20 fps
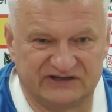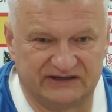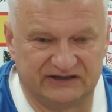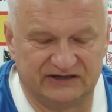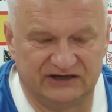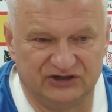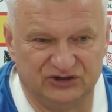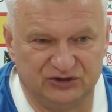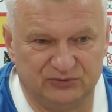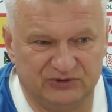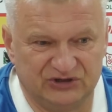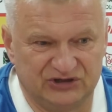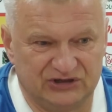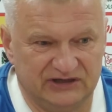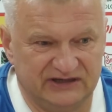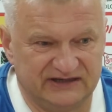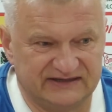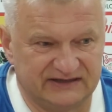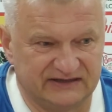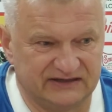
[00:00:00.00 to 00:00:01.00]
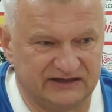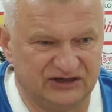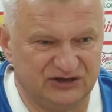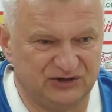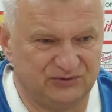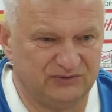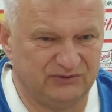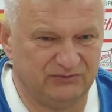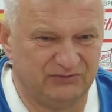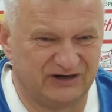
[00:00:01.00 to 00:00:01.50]
Zagraliśmy źle,
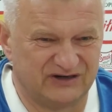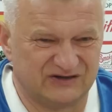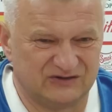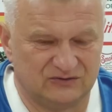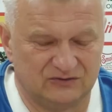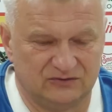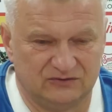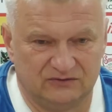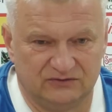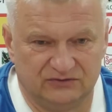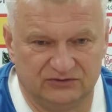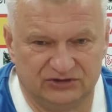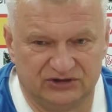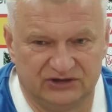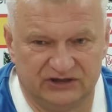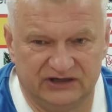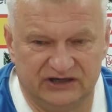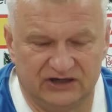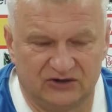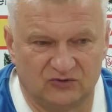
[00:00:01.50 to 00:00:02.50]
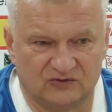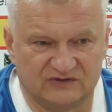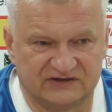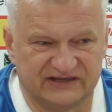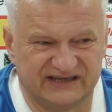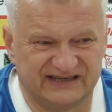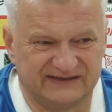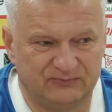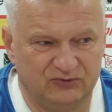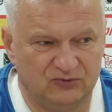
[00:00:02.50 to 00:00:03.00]
zagraliśmy bardzo źle jako
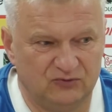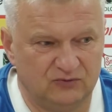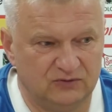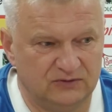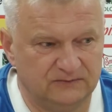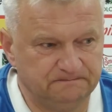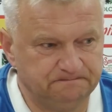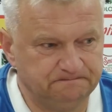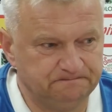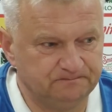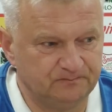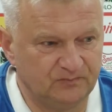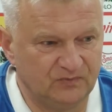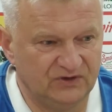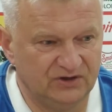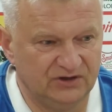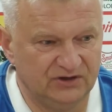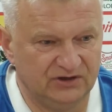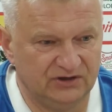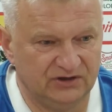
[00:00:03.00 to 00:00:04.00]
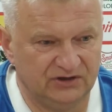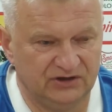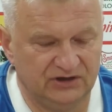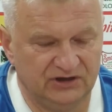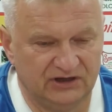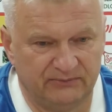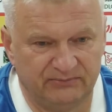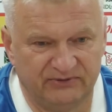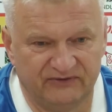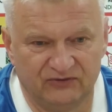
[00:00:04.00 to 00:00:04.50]
zespół i, i
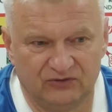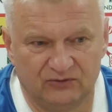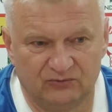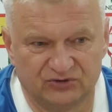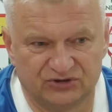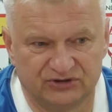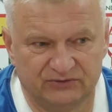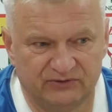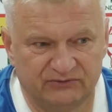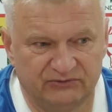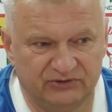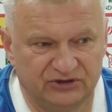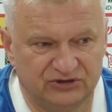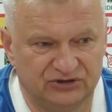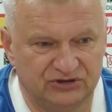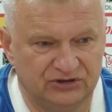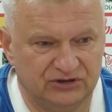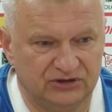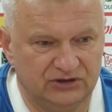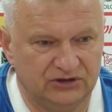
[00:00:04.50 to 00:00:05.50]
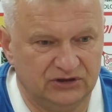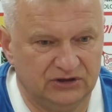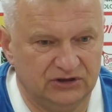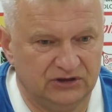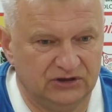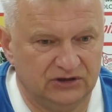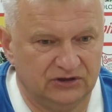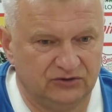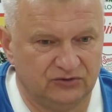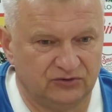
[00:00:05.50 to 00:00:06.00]
na pewno możemy mieć
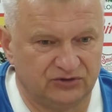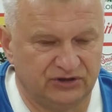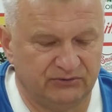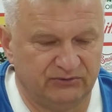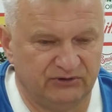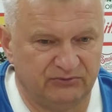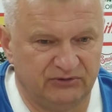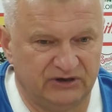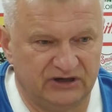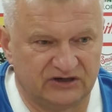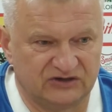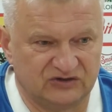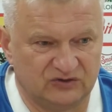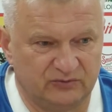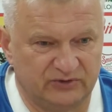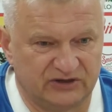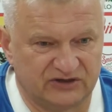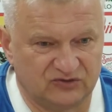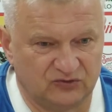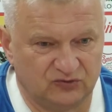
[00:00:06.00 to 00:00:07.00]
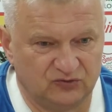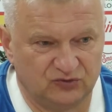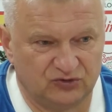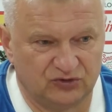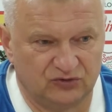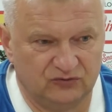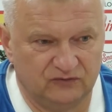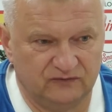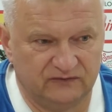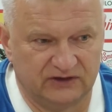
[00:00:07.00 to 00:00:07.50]
do siebie bardzo, bardzo
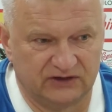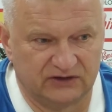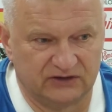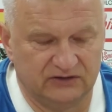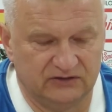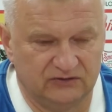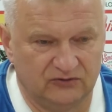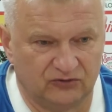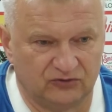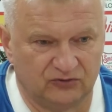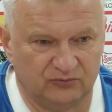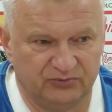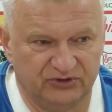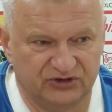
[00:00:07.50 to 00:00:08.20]
dużo uwag o tą